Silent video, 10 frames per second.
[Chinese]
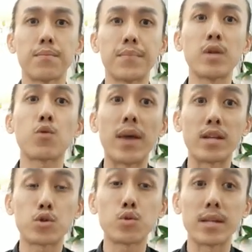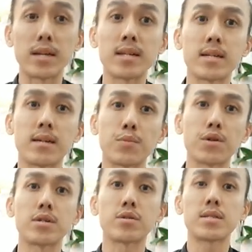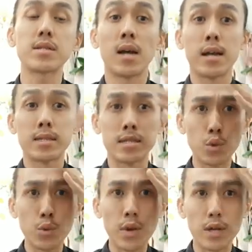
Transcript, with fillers: 英国蛮出名的一个模特，就是其中一位，